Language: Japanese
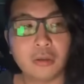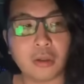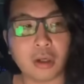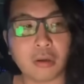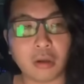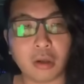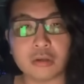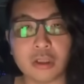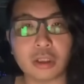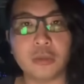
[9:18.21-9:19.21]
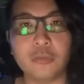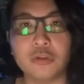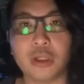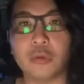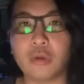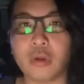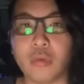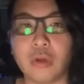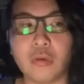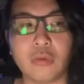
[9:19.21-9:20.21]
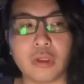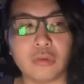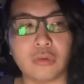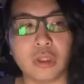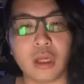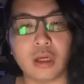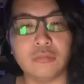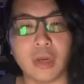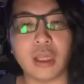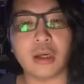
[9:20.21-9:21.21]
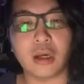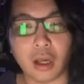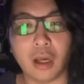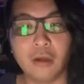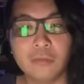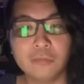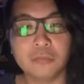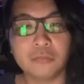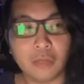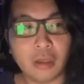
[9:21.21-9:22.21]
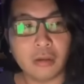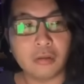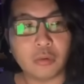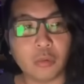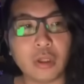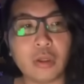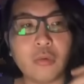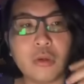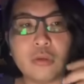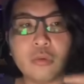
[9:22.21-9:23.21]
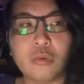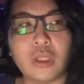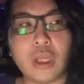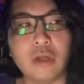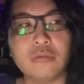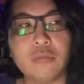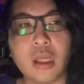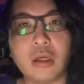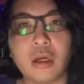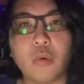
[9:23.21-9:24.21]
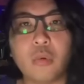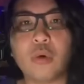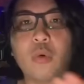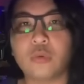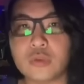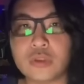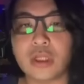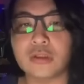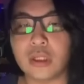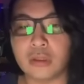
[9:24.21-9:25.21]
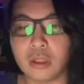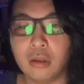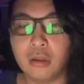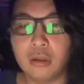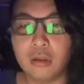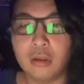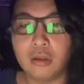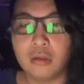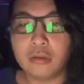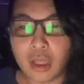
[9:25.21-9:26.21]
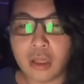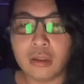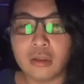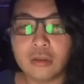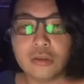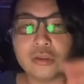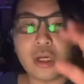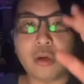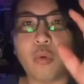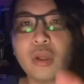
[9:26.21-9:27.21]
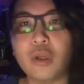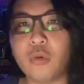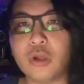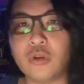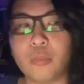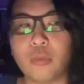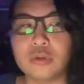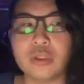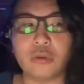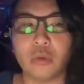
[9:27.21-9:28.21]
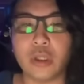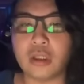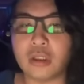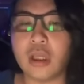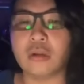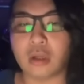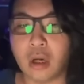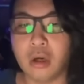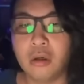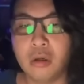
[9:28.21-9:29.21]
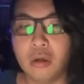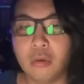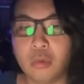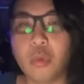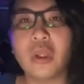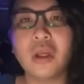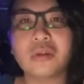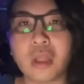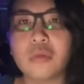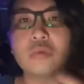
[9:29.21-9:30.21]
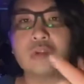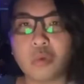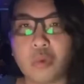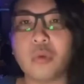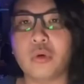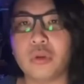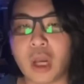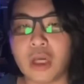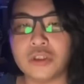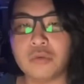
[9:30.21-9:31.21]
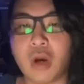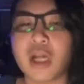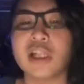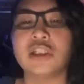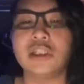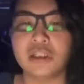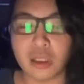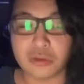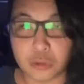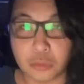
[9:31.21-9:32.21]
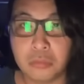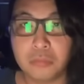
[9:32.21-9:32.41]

てか、だからさっきも言ったけど、俺、これこれと出会う前から、ね、これこれと出会う前から俺このスタンスなんで。で、じゃあこれこれと僕がどうやって出会ったか。俺が単独でこれこれの配信を荒らしに行ったんですよ。